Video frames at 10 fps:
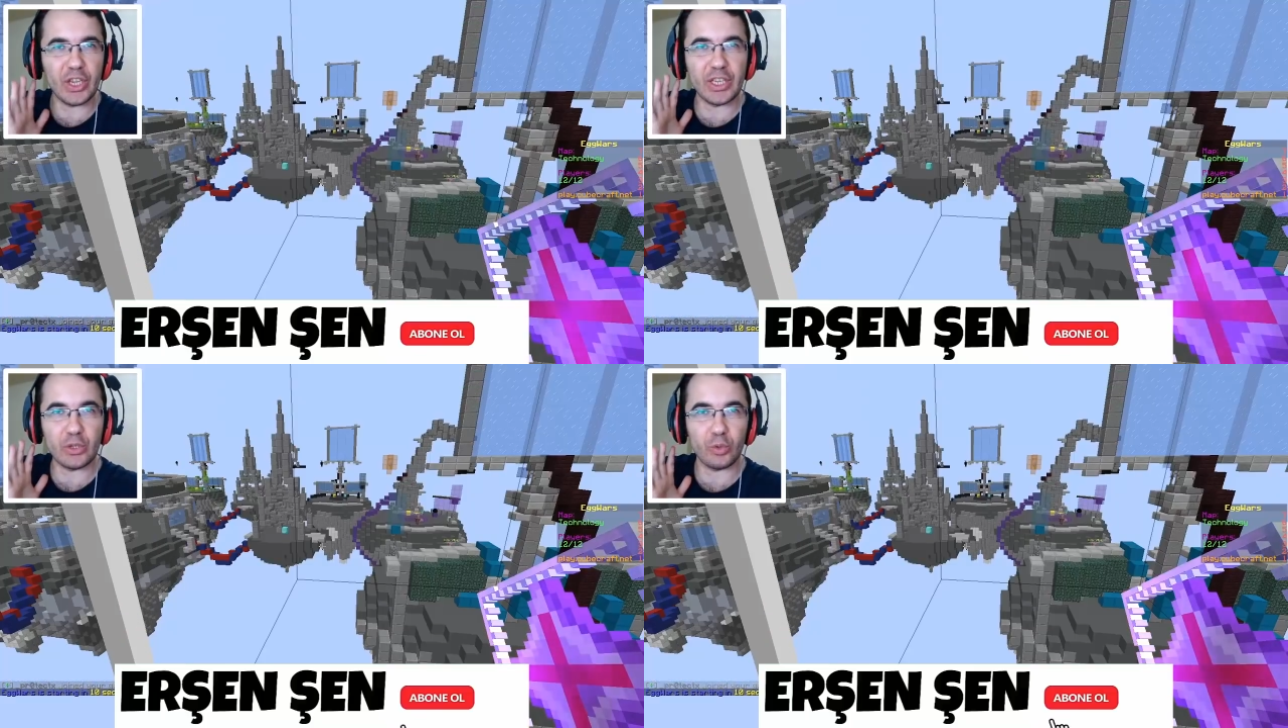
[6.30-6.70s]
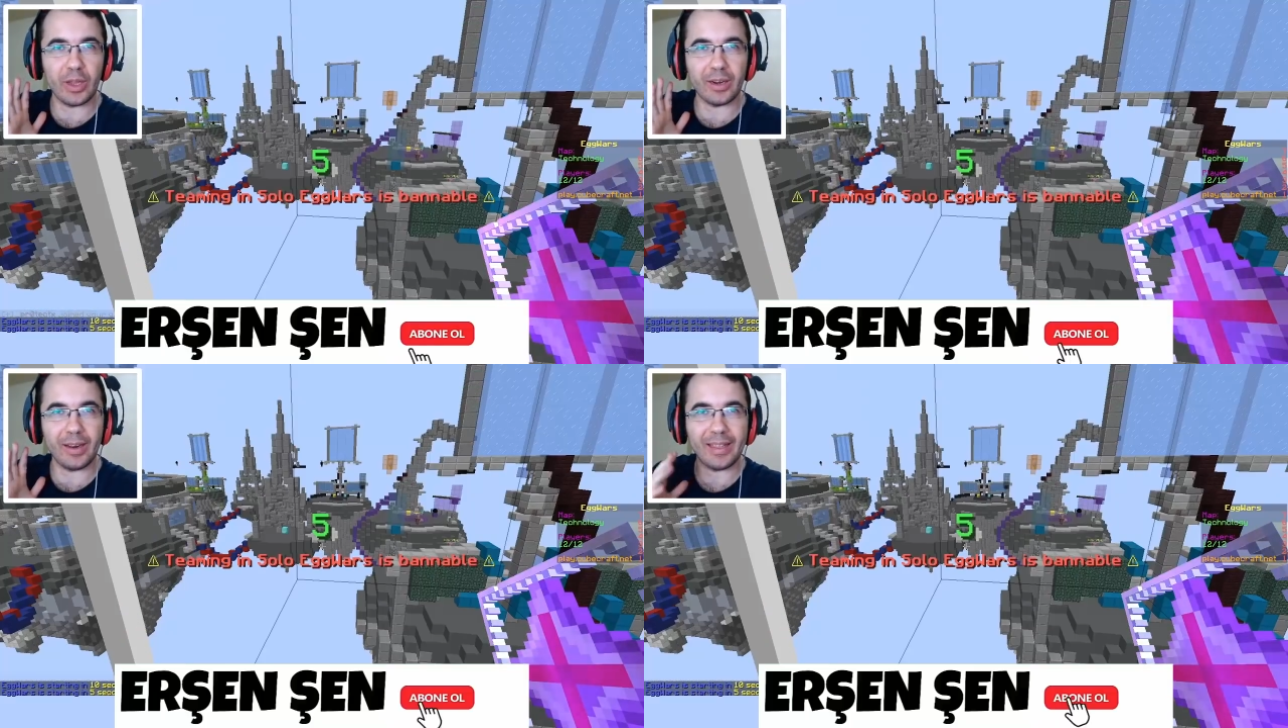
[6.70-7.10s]
2
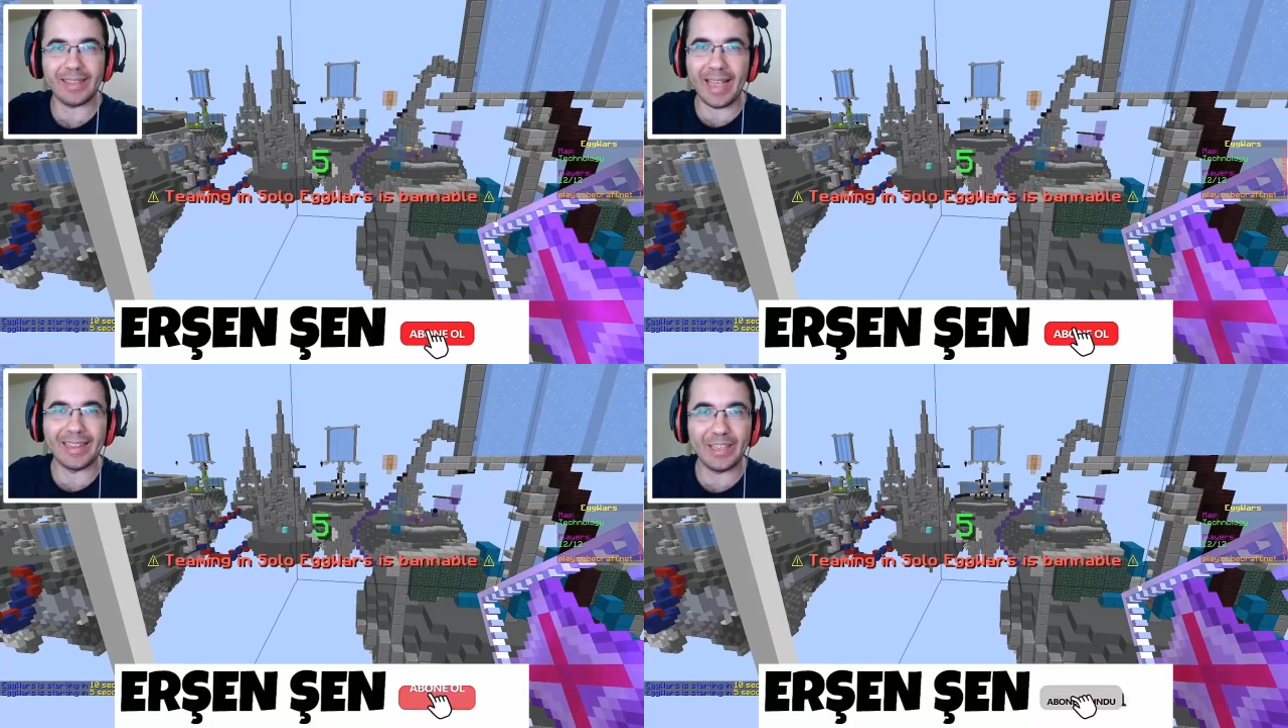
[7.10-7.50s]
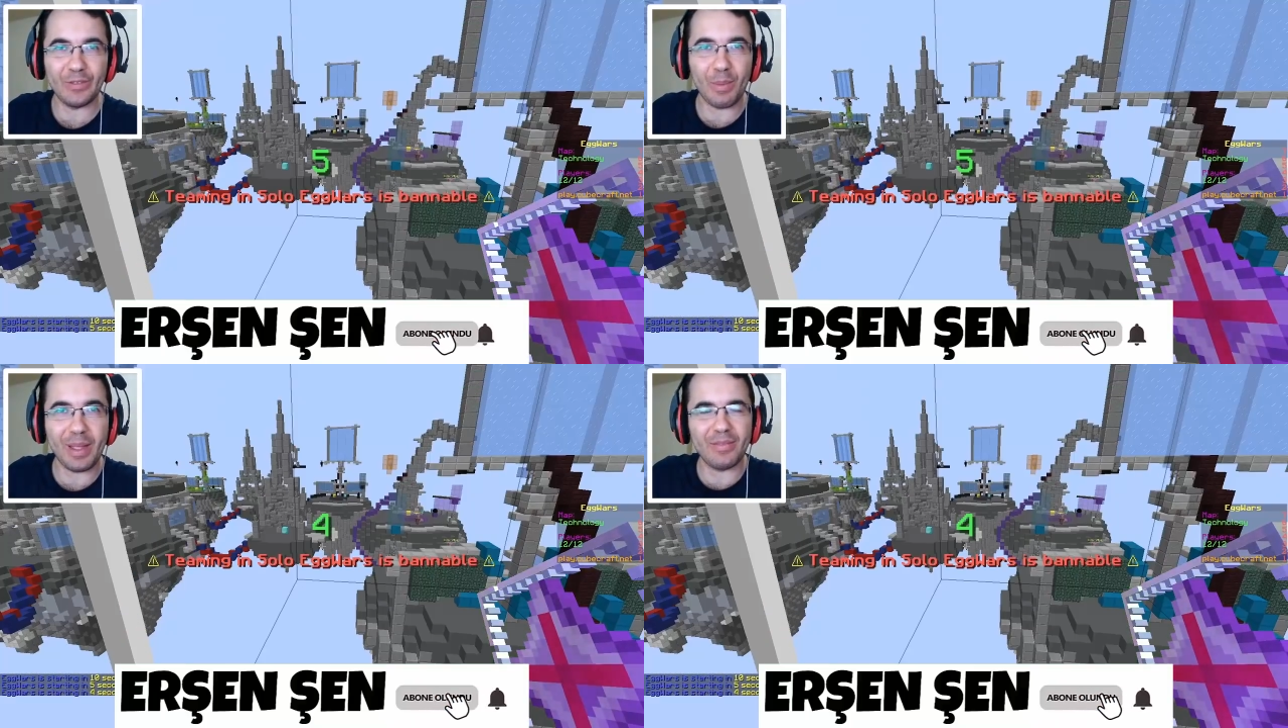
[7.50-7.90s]
sularında geldi
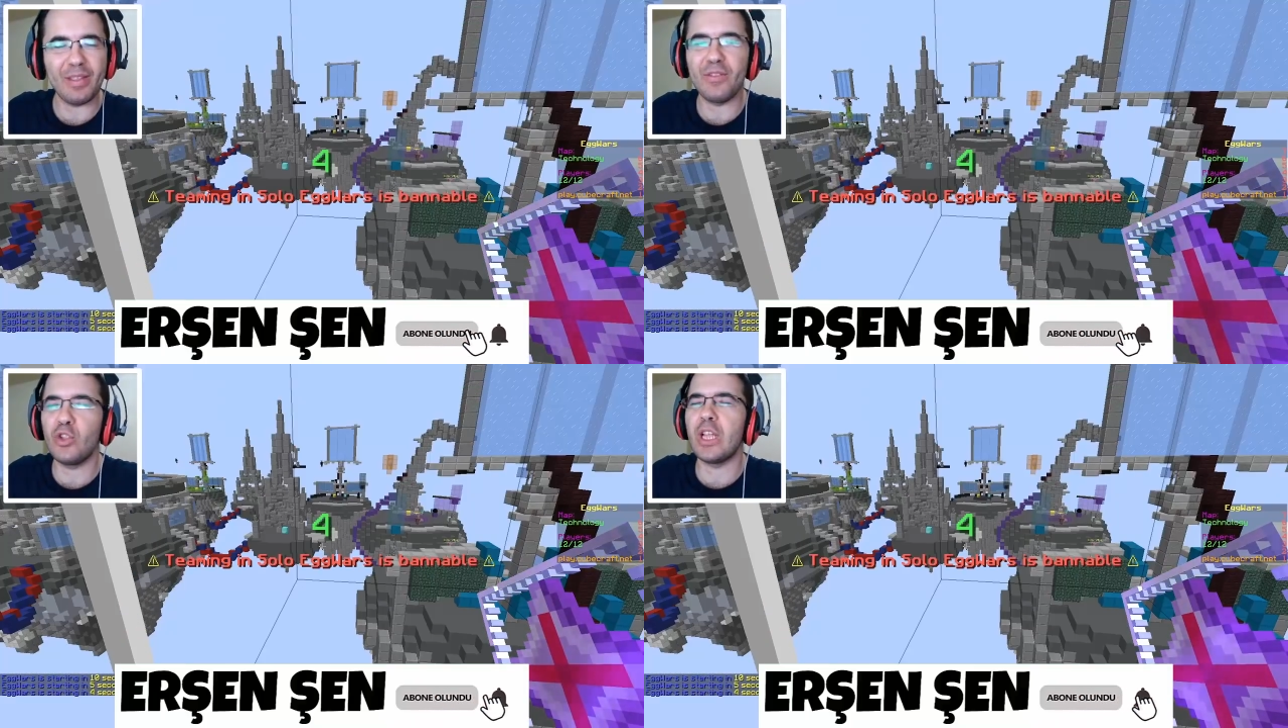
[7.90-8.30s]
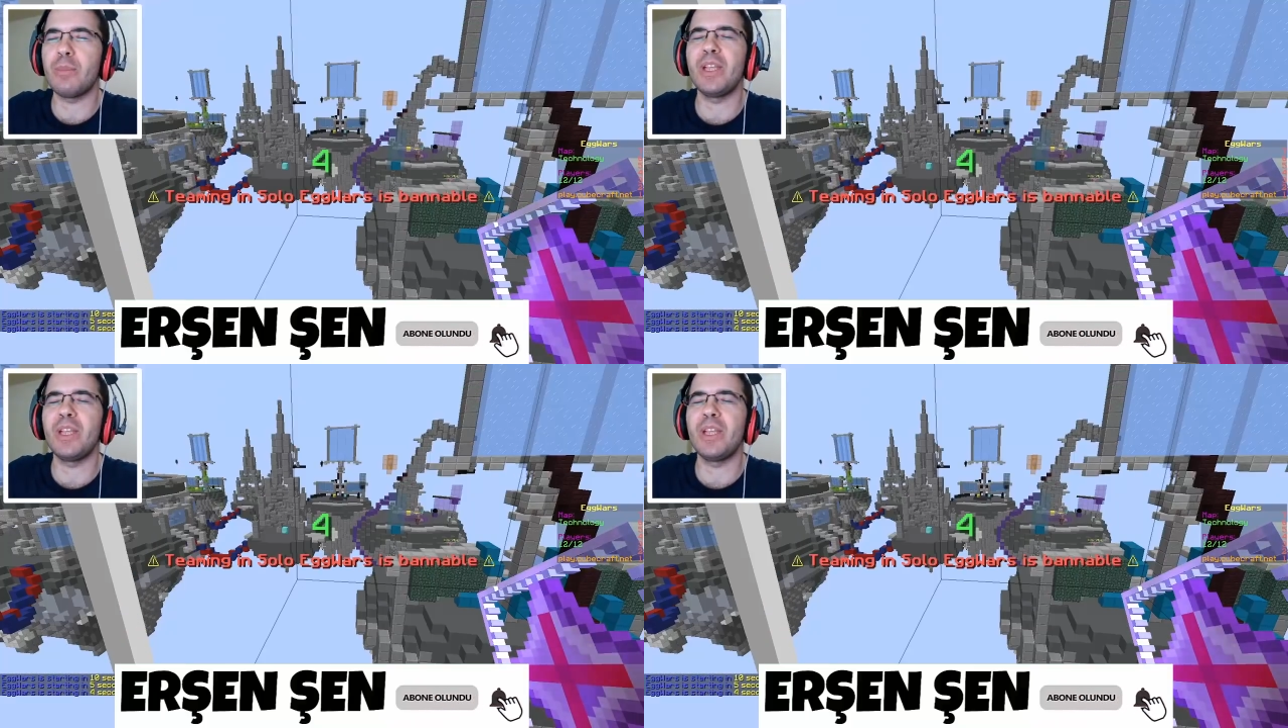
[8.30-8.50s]
ve ben de videolarımı